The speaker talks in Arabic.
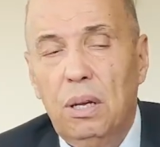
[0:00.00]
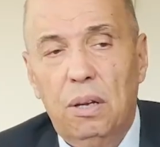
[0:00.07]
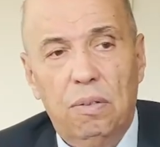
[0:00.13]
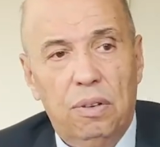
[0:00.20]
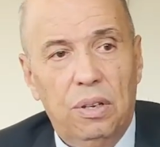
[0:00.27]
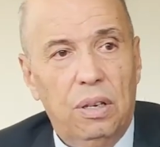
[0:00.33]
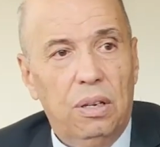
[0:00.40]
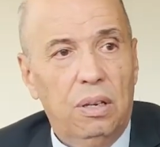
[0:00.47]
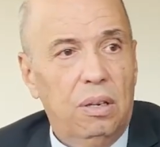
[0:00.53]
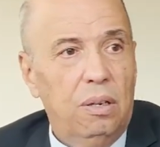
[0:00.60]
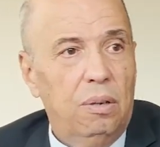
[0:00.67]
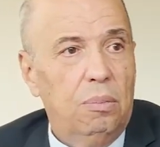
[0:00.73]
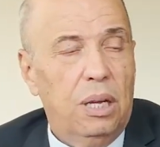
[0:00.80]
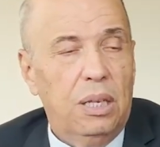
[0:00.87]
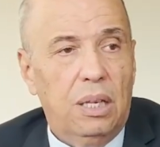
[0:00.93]

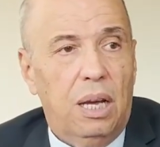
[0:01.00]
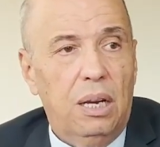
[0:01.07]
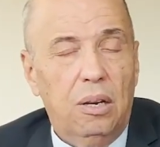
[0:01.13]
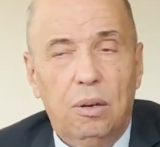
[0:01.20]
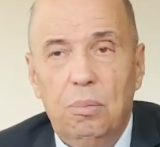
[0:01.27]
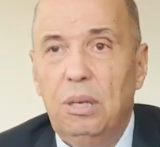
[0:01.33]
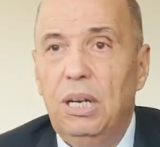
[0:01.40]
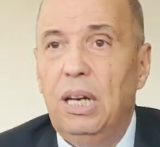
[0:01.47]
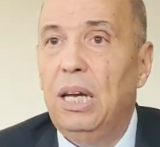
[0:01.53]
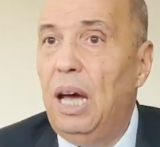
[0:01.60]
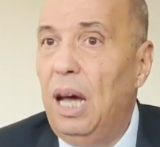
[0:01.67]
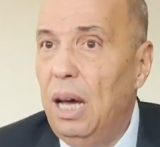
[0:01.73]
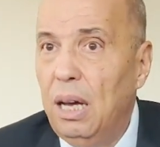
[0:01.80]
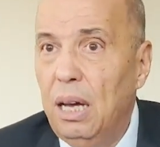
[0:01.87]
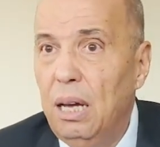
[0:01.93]
فيما يتعلق
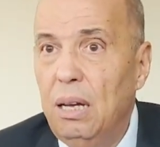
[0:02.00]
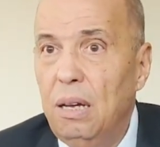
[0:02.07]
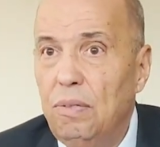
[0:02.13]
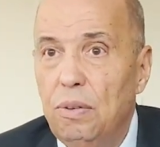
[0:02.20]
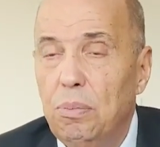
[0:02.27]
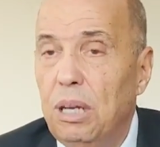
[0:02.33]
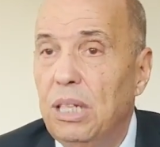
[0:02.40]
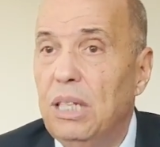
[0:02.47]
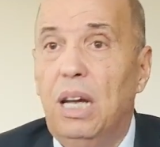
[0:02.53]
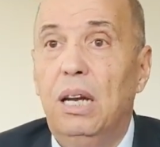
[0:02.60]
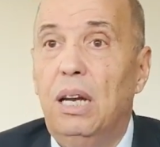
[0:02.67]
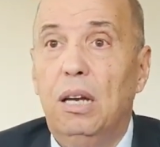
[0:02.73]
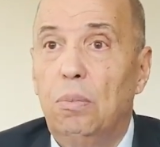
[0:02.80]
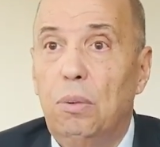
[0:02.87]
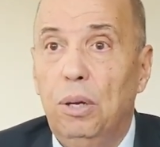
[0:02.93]
بالإعاقة فيما
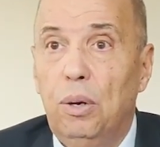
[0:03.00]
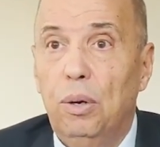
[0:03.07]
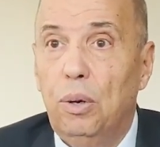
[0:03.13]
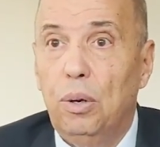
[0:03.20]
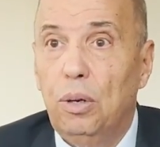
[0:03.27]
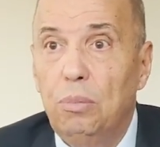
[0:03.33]
يتعلق بحقوق